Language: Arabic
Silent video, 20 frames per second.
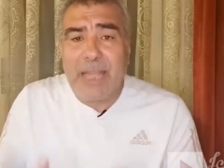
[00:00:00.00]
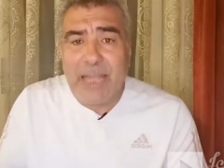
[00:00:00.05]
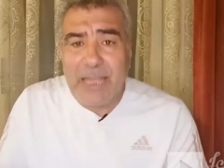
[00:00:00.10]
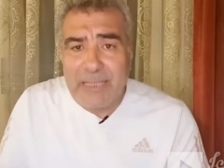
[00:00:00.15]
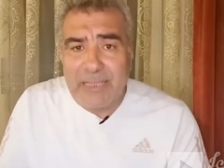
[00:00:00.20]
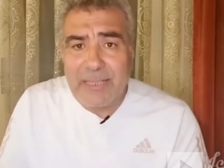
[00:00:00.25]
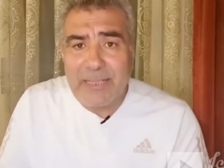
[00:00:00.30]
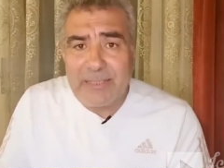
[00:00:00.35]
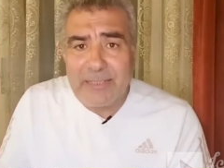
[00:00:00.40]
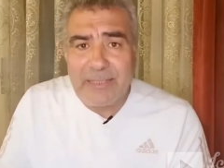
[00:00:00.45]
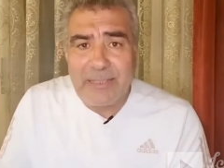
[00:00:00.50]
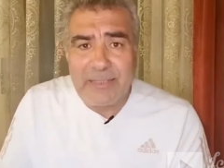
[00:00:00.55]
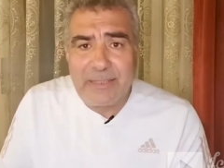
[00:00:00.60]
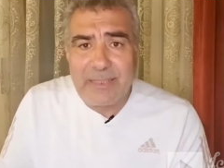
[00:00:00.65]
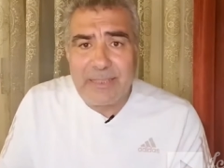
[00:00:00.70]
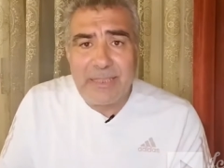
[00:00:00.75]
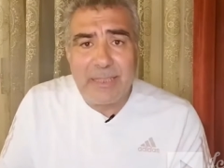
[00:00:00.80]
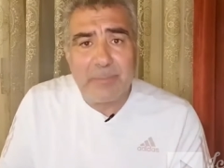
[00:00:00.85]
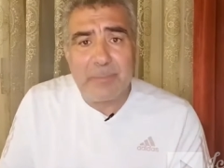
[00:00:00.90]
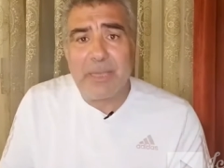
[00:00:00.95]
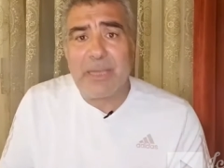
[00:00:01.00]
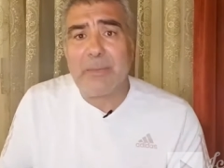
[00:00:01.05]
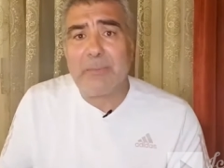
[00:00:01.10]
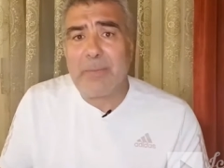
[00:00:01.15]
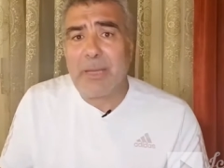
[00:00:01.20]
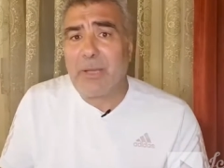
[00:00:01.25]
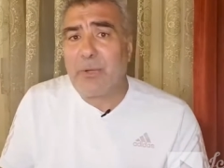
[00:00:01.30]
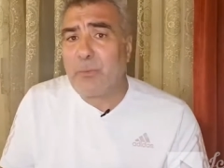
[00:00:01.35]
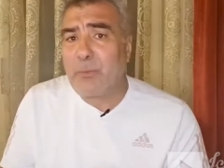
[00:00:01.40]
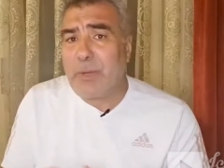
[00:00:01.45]
الحياة لديهم
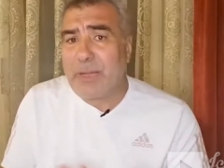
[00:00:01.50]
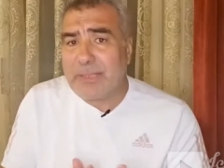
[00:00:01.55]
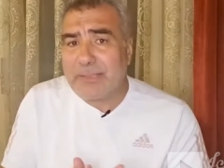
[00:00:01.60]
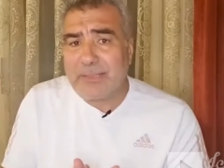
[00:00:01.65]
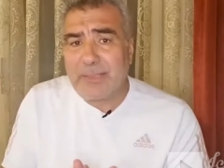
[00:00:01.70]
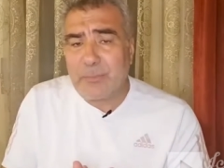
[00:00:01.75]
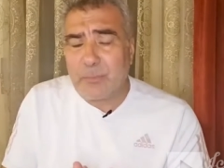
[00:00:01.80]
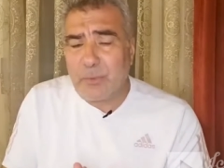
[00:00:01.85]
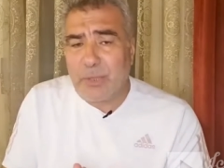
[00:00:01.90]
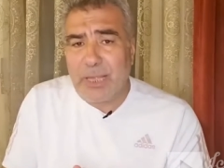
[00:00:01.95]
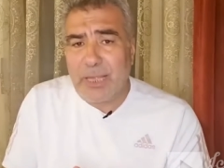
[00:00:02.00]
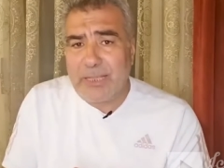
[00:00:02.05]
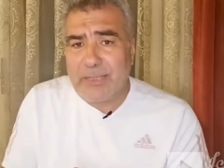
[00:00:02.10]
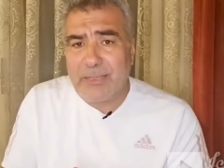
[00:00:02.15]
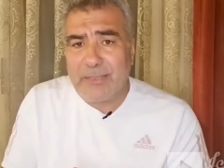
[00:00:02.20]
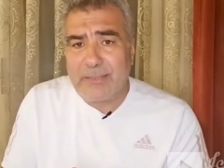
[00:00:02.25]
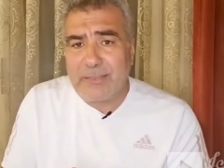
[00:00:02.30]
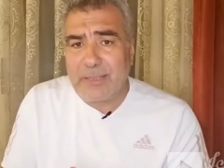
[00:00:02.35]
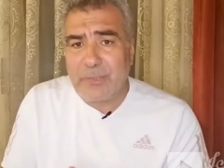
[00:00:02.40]
الماء هو عصب الحياة